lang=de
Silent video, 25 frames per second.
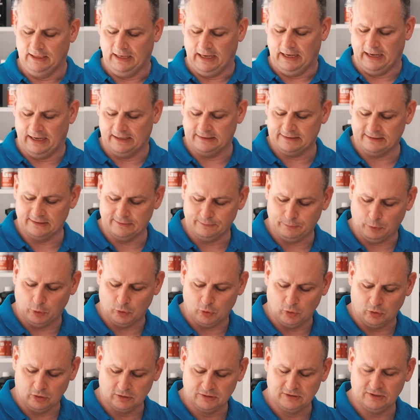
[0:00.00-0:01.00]
Erstes
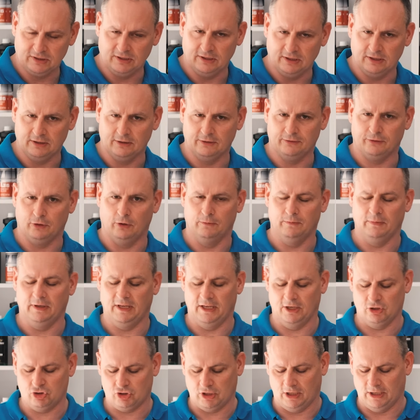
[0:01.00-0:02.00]
Produkt vom
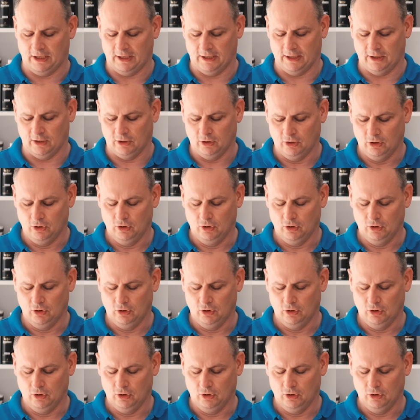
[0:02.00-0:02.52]
Hersteller